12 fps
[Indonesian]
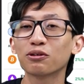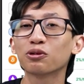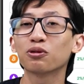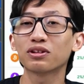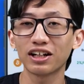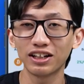
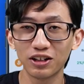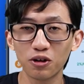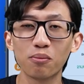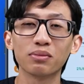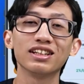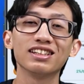untuk trading
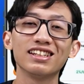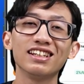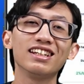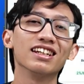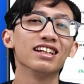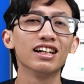kompetisi
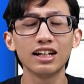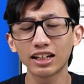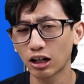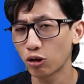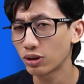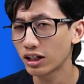ini.
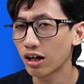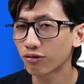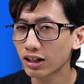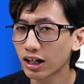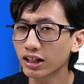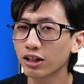Kalau udah
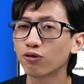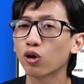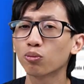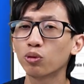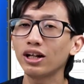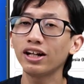daftar di
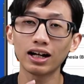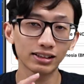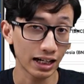formulir yang